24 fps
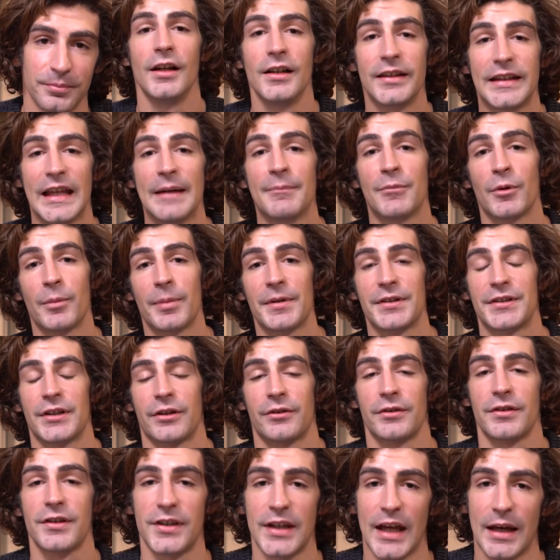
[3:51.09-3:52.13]
Il tempo
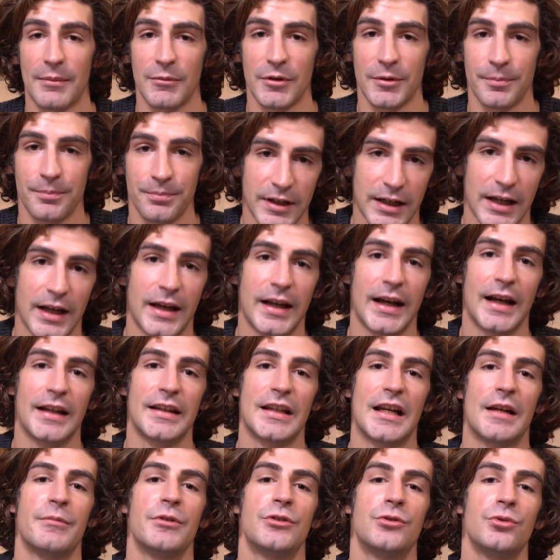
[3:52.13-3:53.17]
passato insieme, perché crea
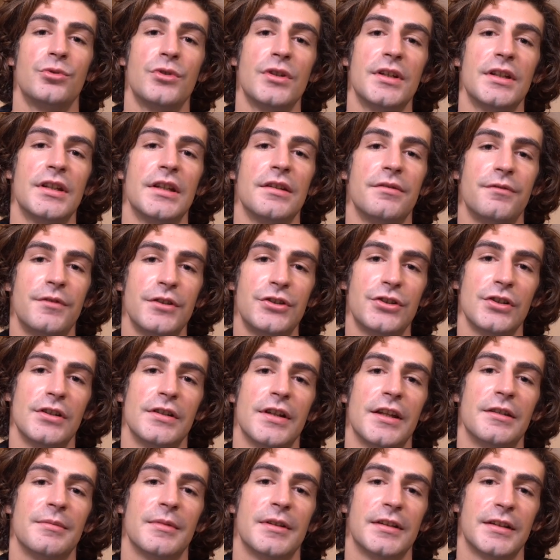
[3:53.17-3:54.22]
delle abitudini difficili
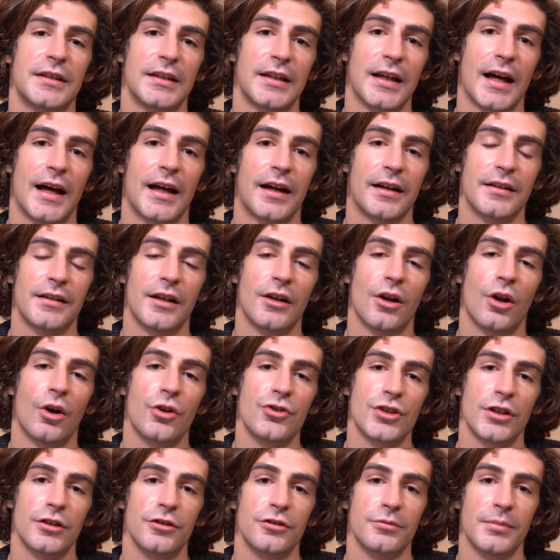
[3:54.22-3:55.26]
da dimenticare
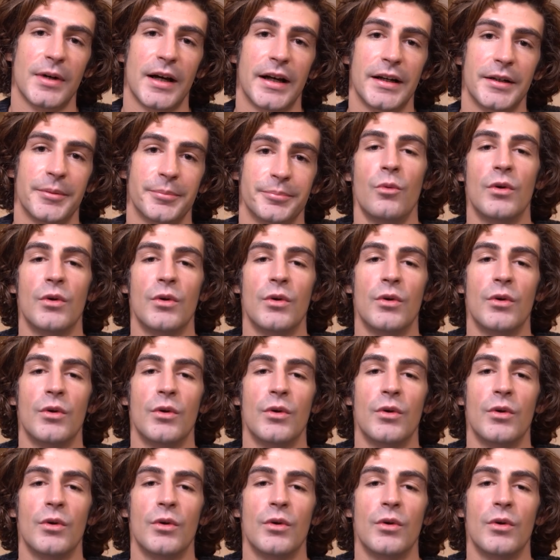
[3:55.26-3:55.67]
dall'oggi al domani.